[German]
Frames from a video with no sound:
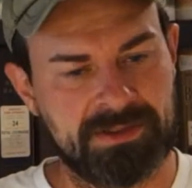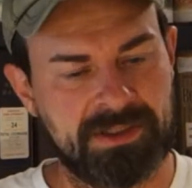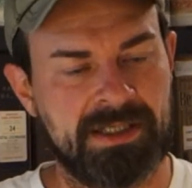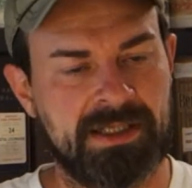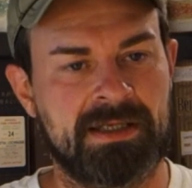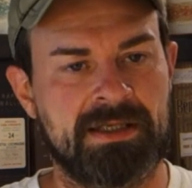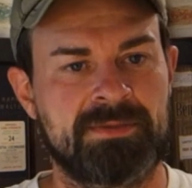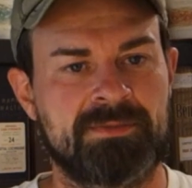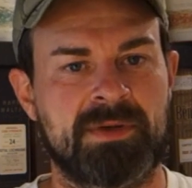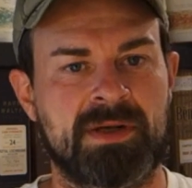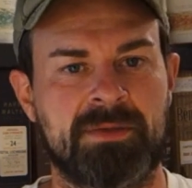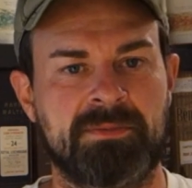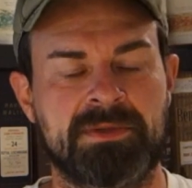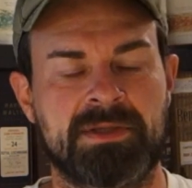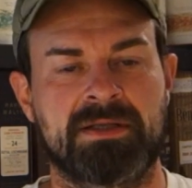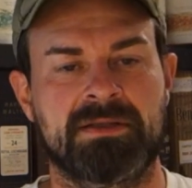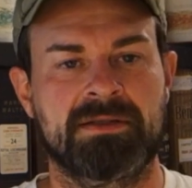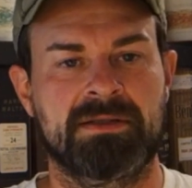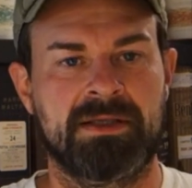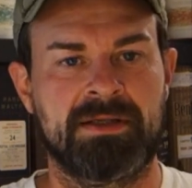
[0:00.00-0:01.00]
nee, ich bleibe
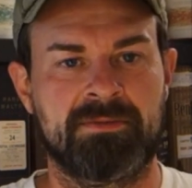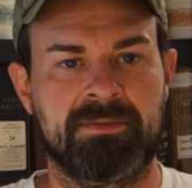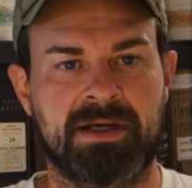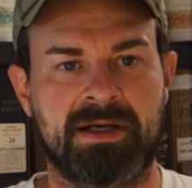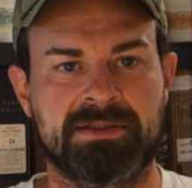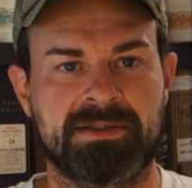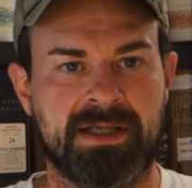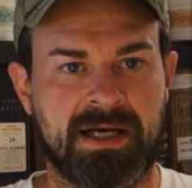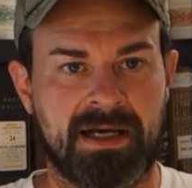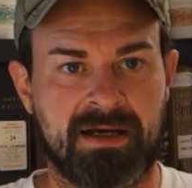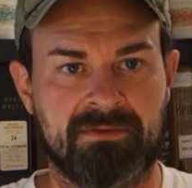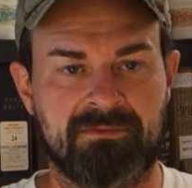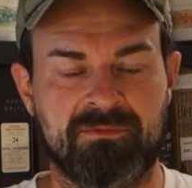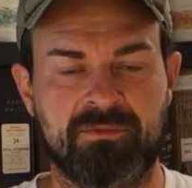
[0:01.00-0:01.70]
dann lieber da,